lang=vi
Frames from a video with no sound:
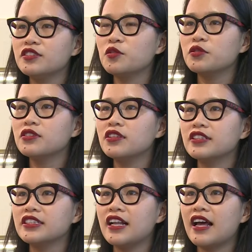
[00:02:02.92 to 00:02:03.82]
những đối
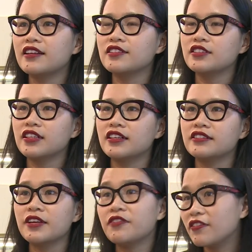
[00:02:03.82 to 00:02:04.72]
tượng như là à,
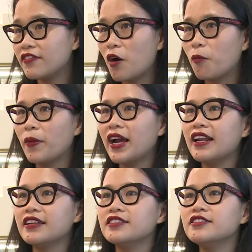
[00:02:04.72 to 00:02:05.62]
uh, tề văn phòng hay
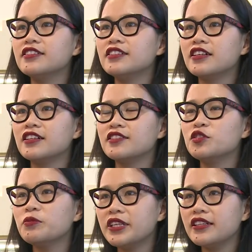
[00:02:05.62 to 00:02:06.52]
là những người uh,
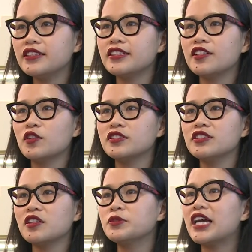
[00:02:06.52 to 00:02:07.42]
trung niên thì có
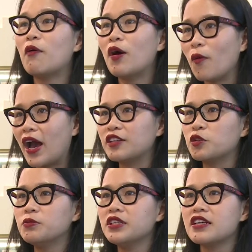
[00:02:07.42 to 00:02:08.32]
những dòng trà hoa quả rồi
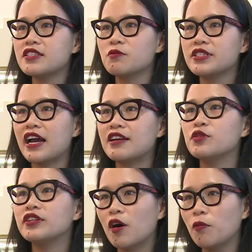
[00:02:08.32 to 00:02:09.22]
cũng như là dòng trà
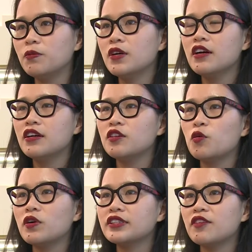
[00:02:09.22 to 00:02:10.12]
truyền thống được
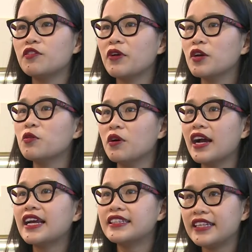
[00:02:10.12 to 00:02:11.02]
uống theo phong cách của
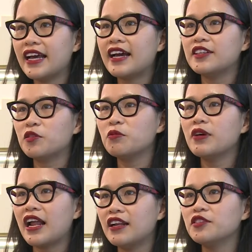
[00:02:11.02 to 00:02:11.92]
Argentina thì cũng
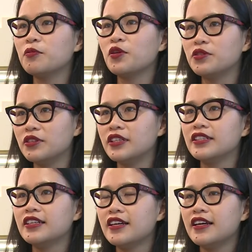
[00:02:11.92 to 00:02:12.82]
khá là được mọi người
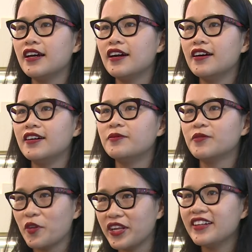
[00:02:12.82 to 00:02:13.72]

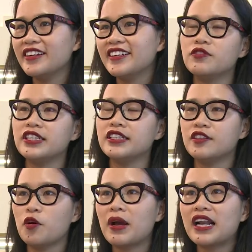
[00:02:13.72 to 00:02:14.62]
đón nhận vì
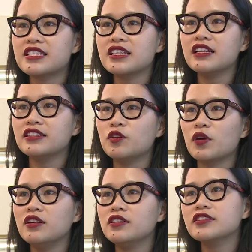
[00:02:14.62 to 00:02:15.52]
nó mang lại rất là nhiều
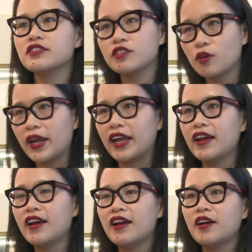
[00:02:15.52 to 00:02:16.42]
cái lợi ích cho sức khỏe
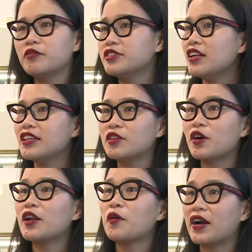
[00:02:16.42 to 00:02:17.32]
rất là nhiều
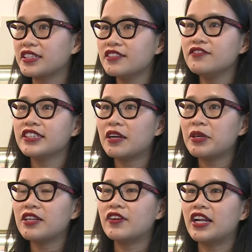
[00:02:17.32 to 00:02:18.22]
các loại khoáng chất
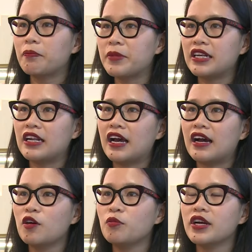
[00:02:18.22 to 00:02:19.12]
vitamin và đặc biệt
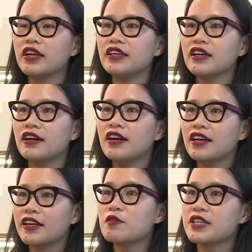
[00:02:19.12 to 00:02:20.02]
là không gây ờ,
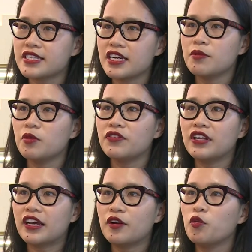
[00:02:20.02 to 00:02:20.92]
đau dạ dày bởi vì
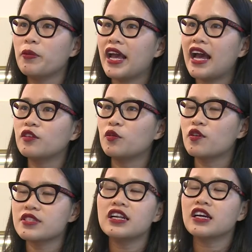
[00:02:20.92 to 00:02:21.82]
là cái độ pH của
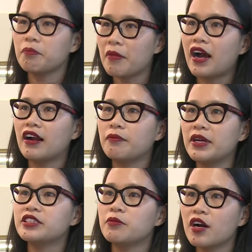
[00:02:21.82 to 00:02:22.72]
nó rất là cân bằng
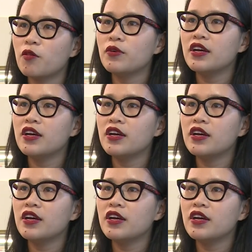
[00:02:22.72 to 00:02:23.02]
7.0